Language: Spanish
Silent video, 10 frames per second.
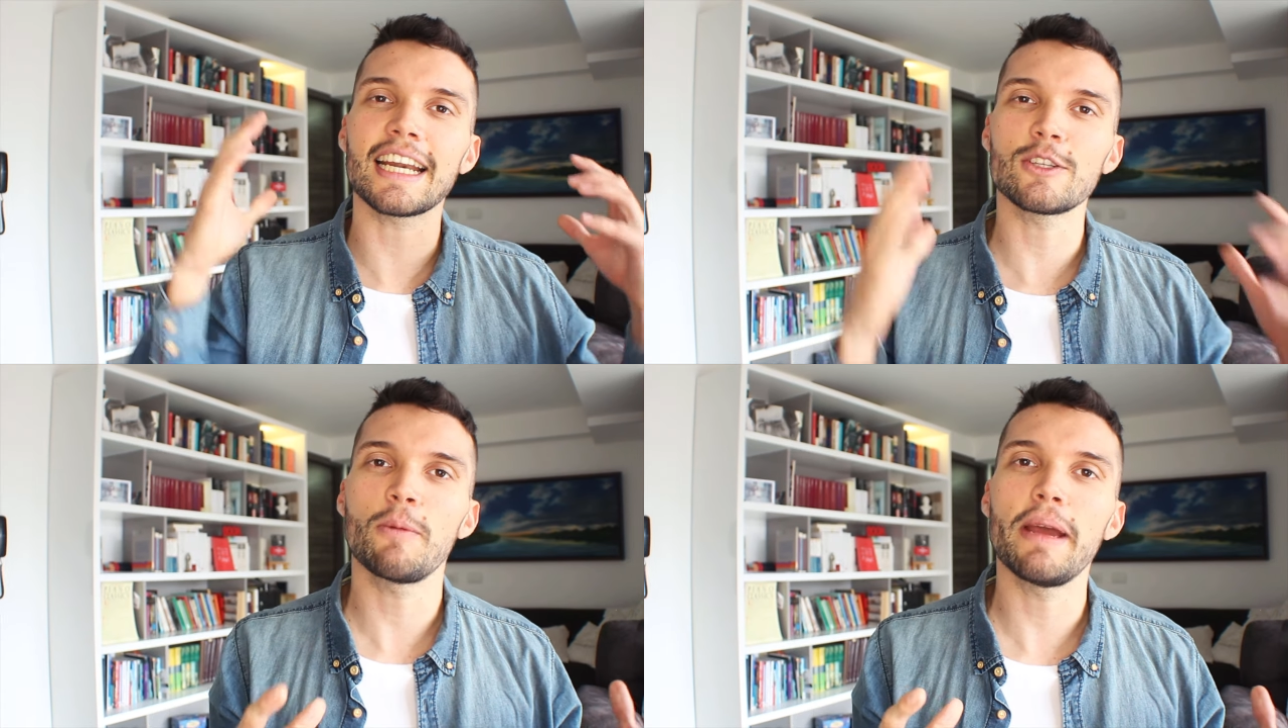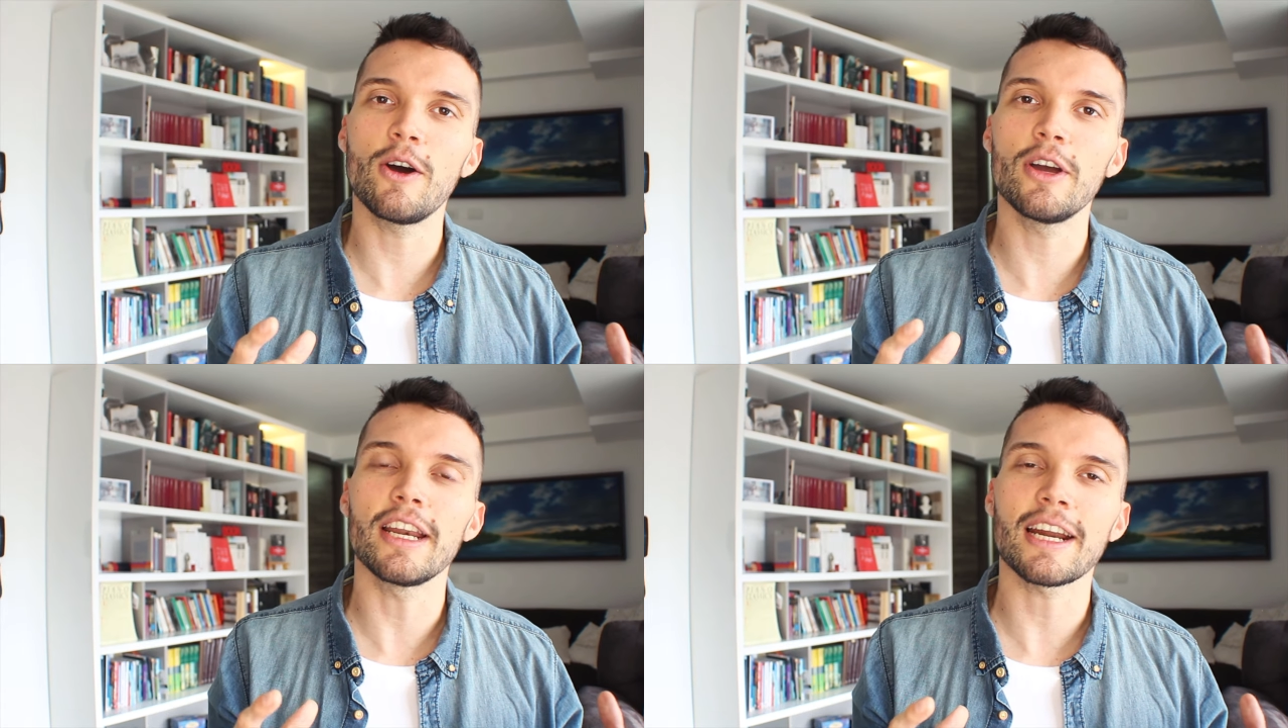resolver
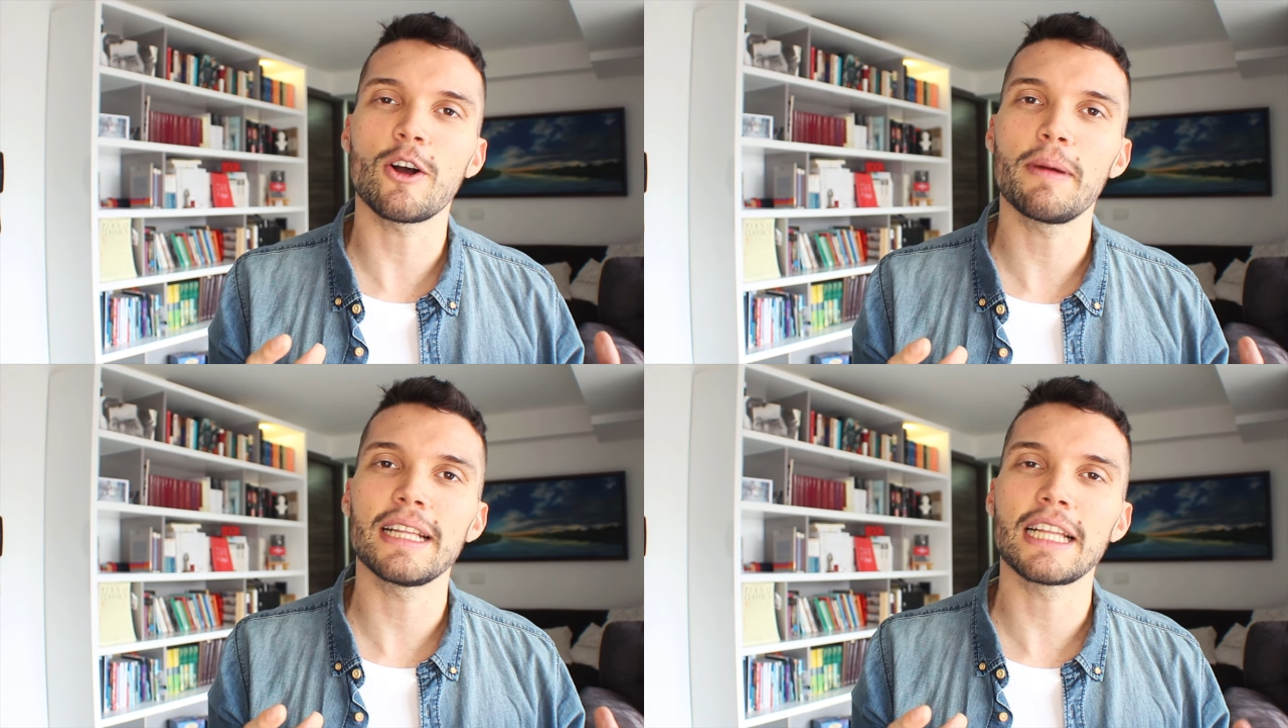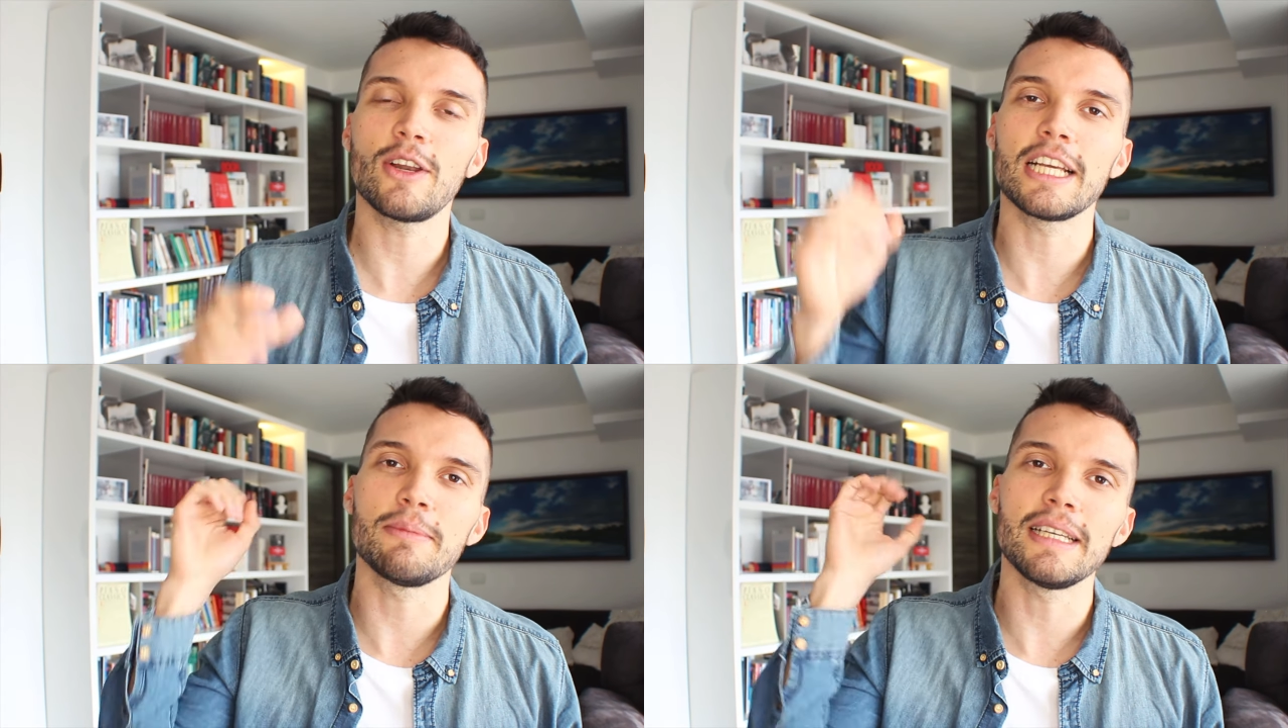hoy
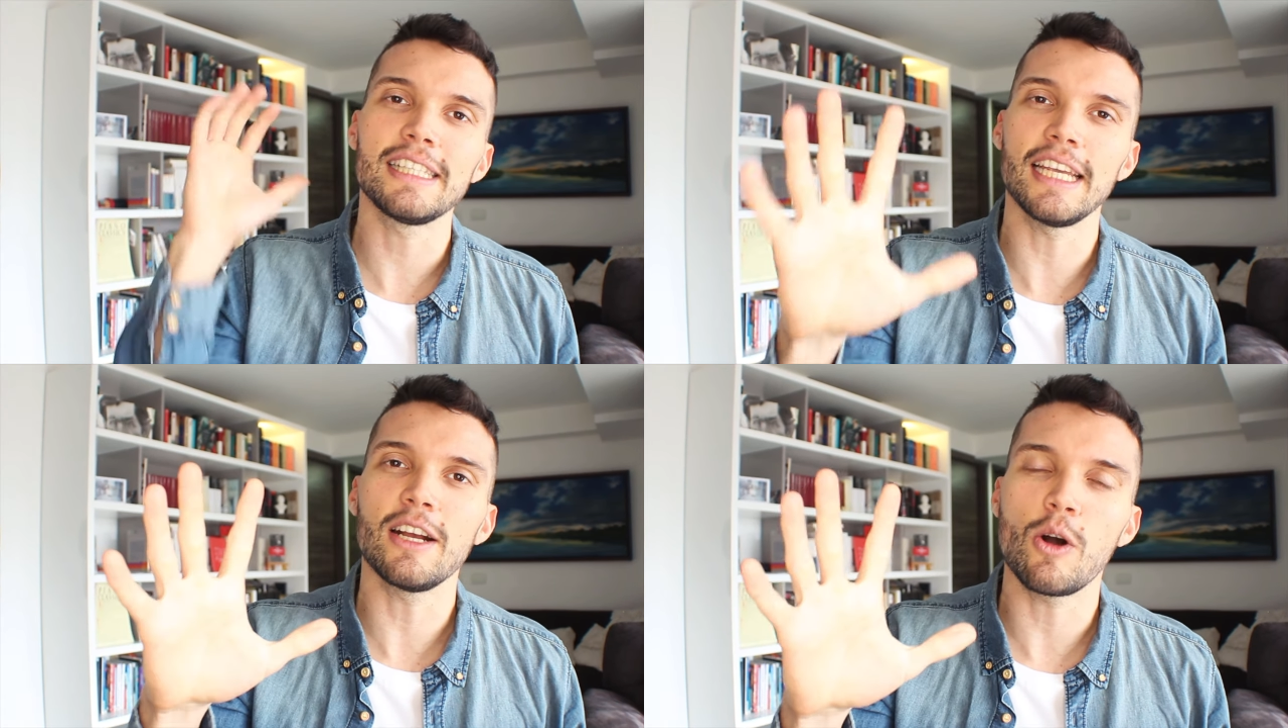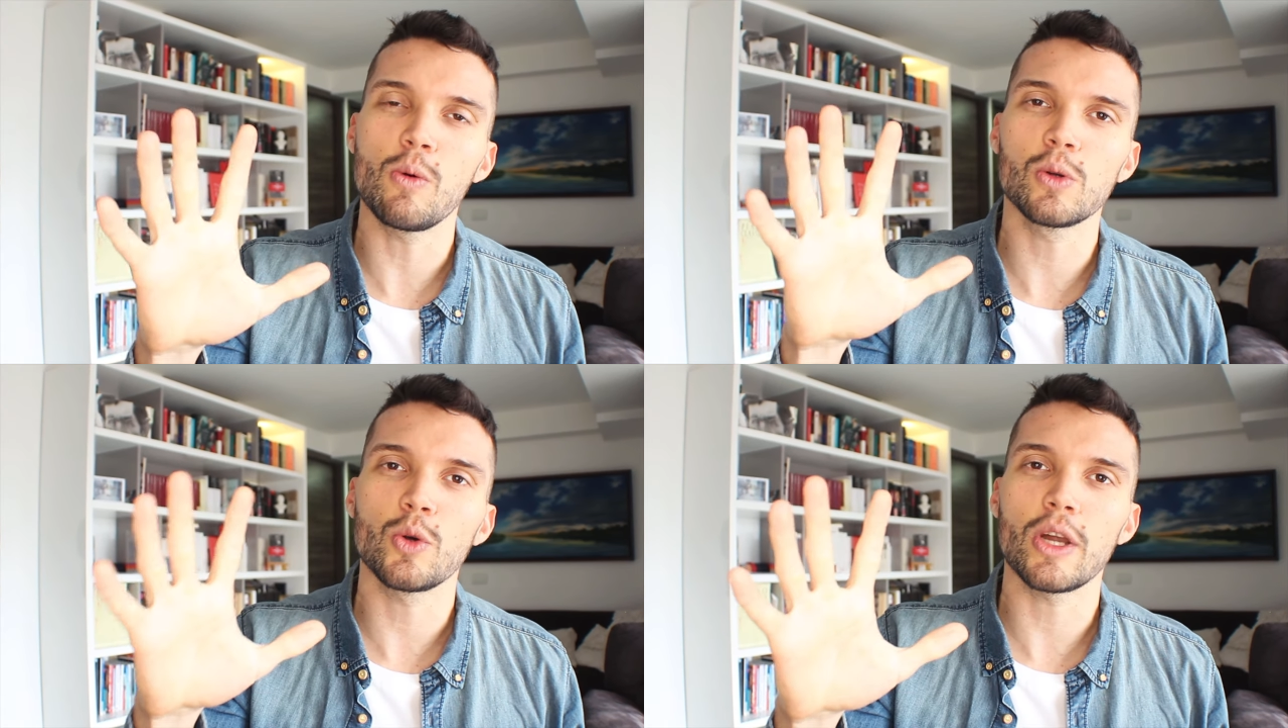recomendándoles mis 5
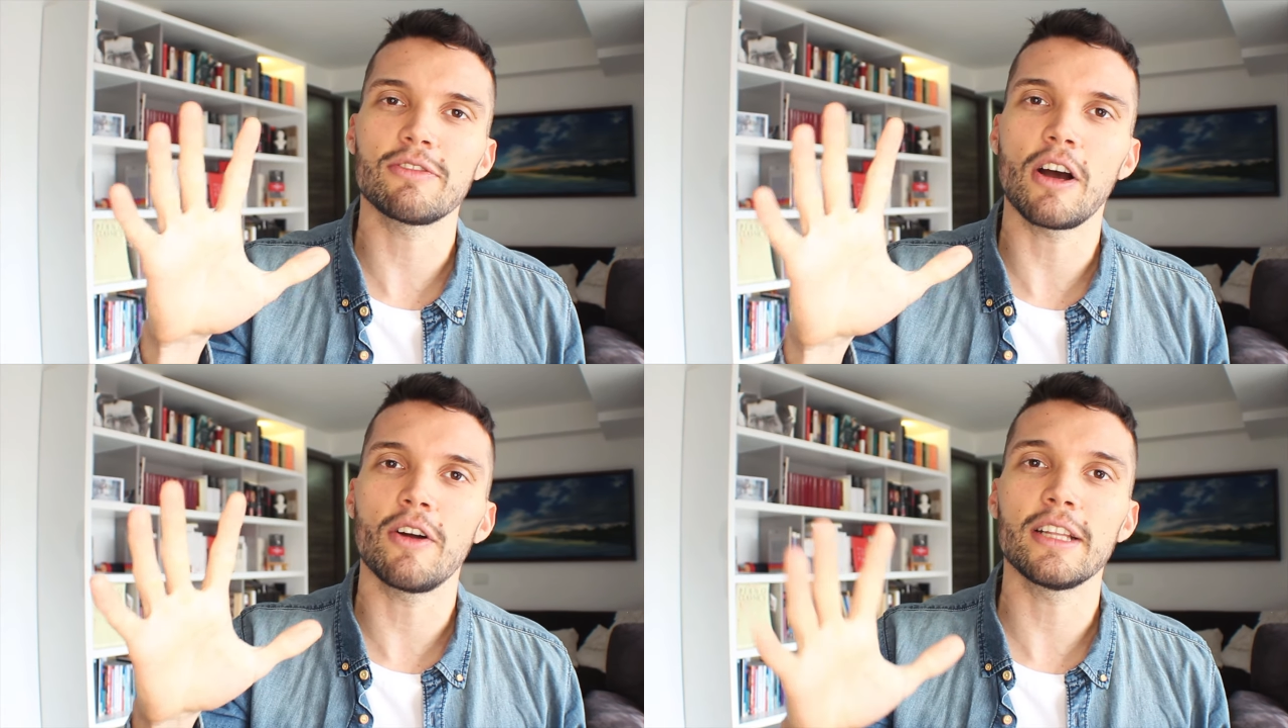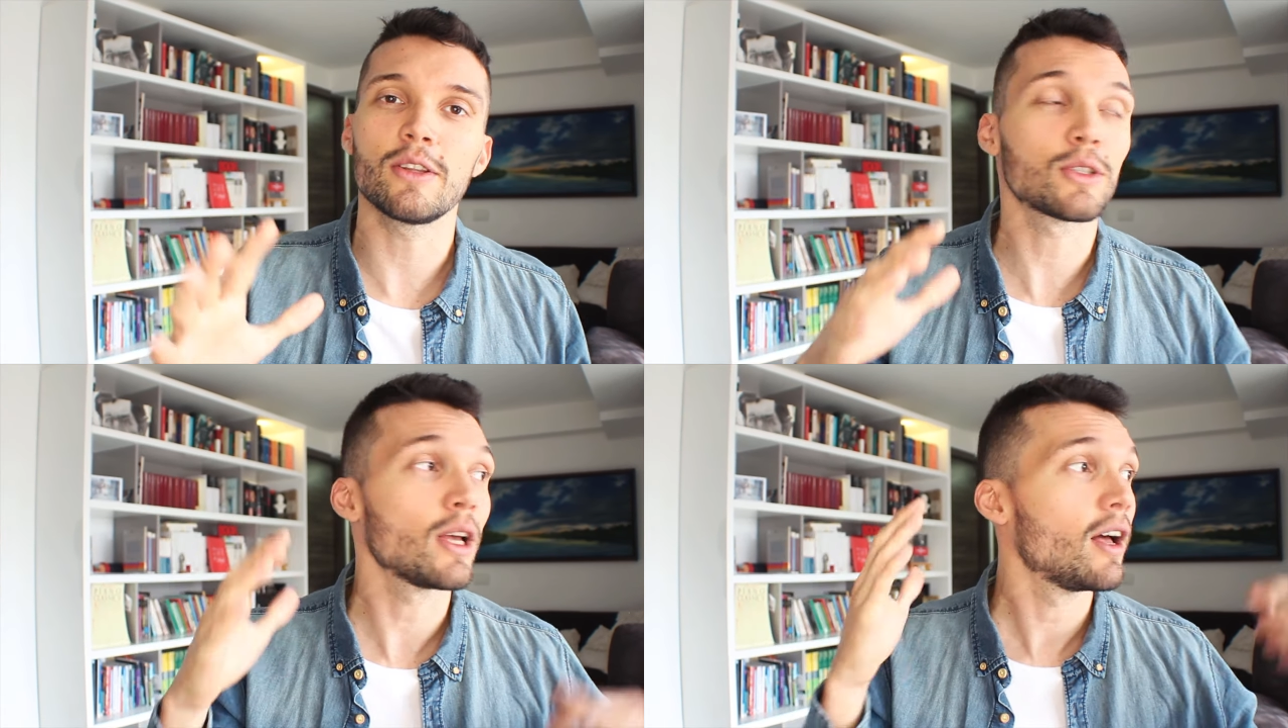booktubers
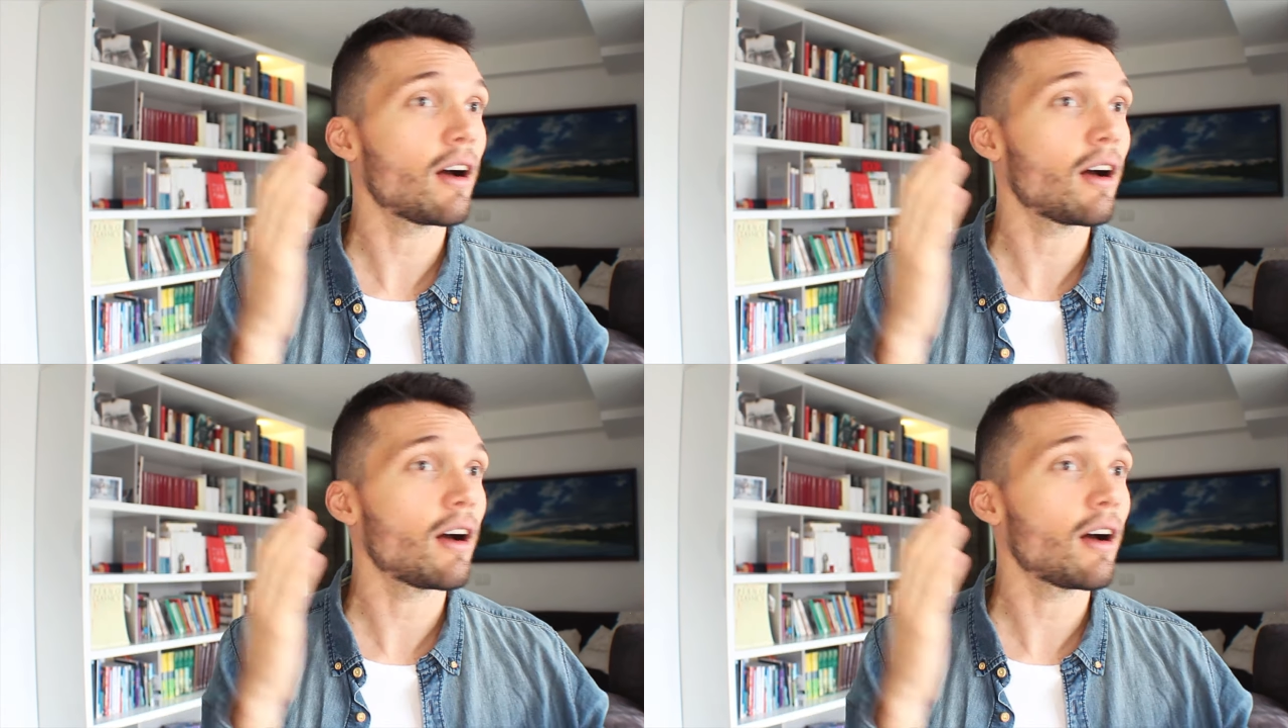favoritos